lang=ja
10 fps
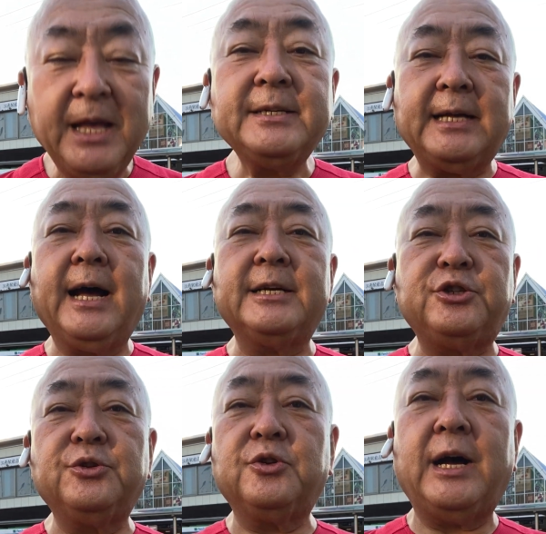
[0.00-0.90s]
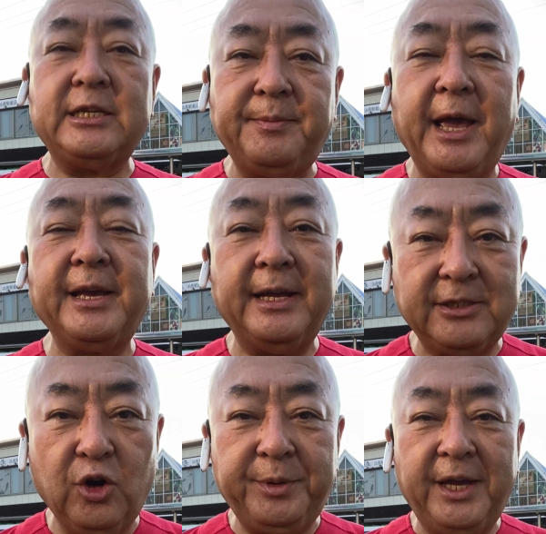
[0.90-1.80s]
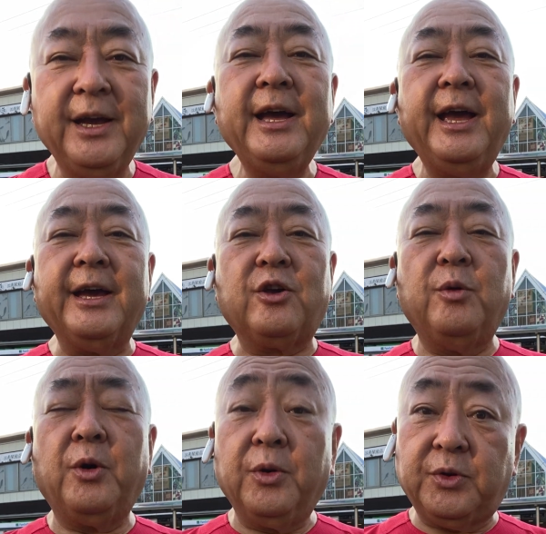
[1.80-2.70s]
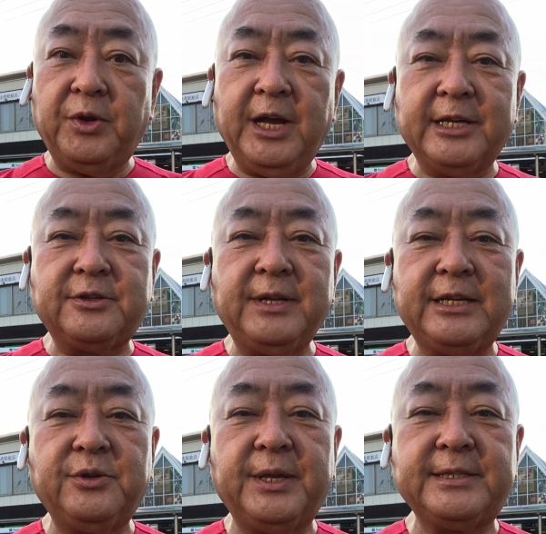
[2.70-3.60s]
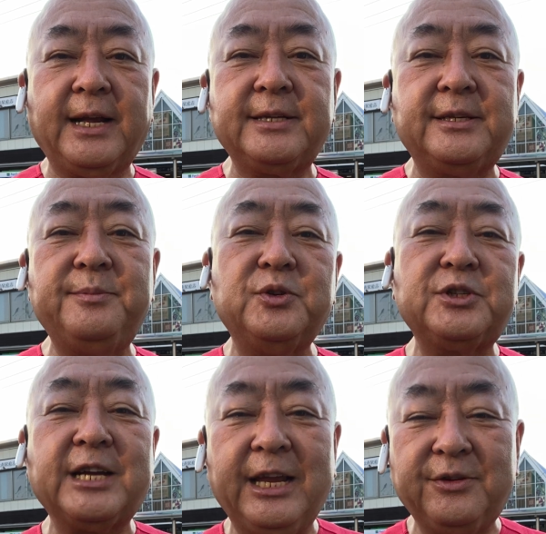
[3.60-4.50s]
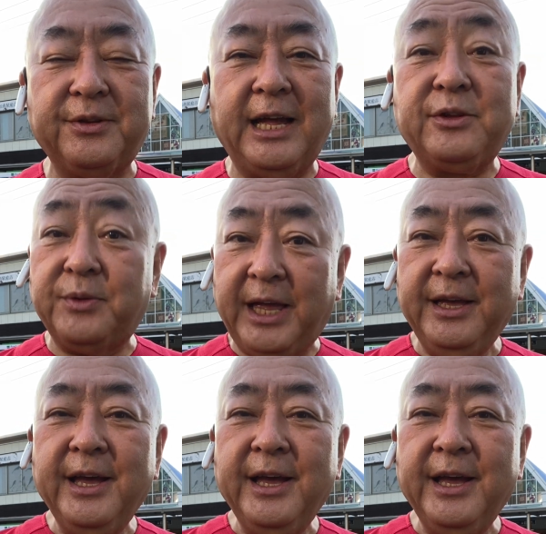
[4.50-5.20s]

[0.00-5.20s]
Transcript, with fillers: さあ、週の初め、月曜日、え今日も本当に暑くなりそうですから、水分をしっかりとって、あとね、